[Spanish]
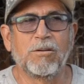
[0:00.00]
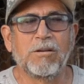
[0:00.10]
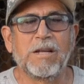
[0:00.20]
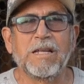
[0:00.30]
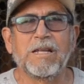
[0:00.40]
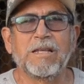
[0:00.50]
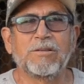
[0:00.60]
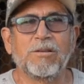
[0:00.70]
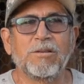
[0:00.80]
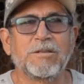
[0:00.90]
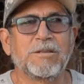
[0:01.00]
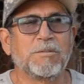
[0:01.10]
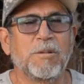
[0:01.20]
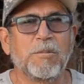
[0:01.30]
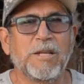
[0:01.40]
Hola a
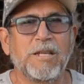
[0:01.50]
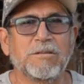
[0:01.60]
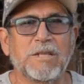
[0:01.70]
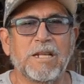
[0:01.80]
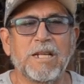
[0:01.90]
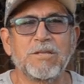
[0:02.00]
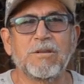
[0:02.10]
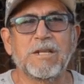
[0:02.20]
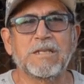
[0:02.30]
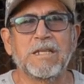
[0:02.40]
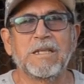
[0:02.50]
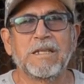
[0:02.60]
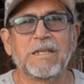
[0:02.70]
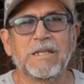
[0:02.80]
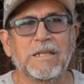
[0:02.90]
todos, bienvenidos al Rancho RC.
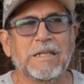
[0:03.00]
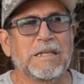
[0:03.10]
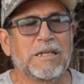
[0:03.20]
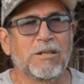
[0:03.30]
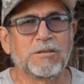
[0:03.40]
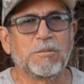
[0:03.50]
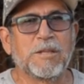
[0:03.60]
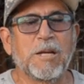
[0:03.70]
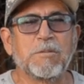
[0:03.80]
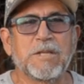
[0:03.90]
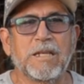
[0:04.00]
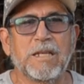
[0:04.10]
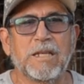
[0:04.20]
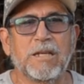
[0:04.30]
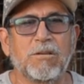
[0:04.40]
Los invitamos a
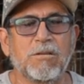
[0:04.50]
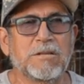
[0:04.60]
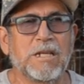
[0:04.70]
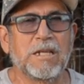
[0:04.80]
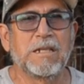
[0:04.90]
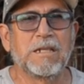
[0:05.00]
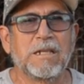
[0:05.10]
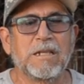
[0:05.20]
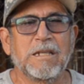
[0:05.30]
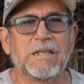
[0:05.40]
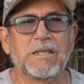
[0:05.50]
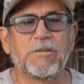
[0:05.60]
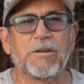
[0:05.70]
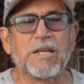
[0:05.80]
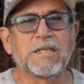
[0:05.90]
que conozcan
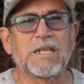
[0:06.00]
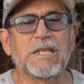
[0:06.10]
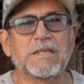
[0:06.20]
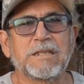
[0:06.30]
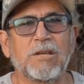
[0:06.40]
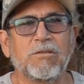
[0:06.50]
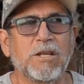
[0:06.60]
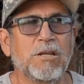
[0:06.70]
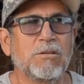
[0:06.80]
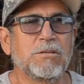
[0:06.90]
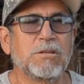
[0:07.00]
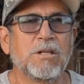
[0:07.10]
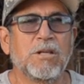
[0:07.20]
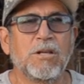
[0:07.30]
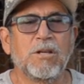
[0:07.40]
diferentes razas de
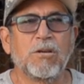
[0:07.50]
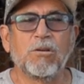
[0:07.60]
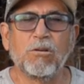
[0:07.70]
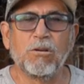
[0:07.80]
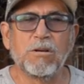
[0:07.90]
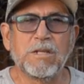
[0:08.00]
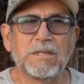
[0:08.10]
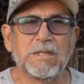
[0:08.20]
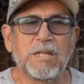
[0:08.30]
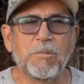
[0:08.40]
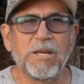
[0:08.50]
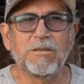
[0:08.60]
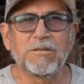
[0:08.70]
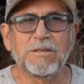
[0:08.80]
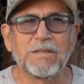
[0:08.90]
conejos, colores y
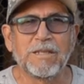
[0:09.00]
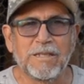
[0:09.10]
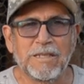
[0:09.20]
tamaños.